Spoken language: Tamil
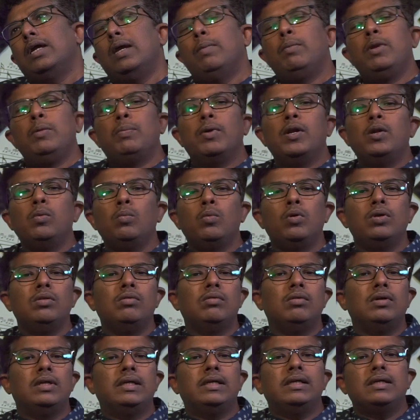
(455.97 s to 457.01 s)
இப்படி பண்ணும்போது
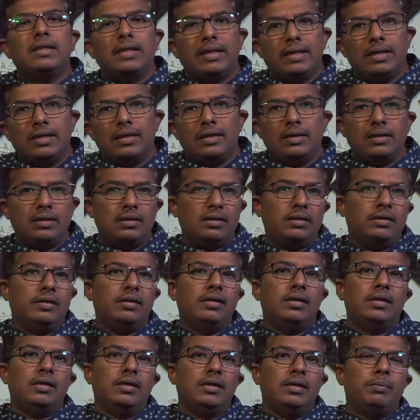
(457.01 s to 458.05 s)
உங்களுக்கு நிறைய
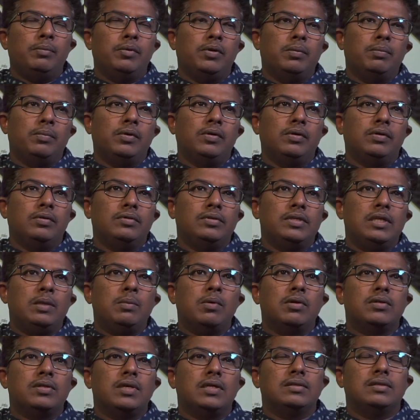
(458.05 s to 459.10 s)
இப்போ நம்ம
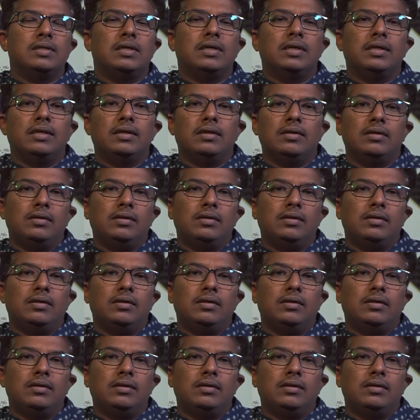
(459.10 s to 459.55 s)
சினிமா சாங்ஸில்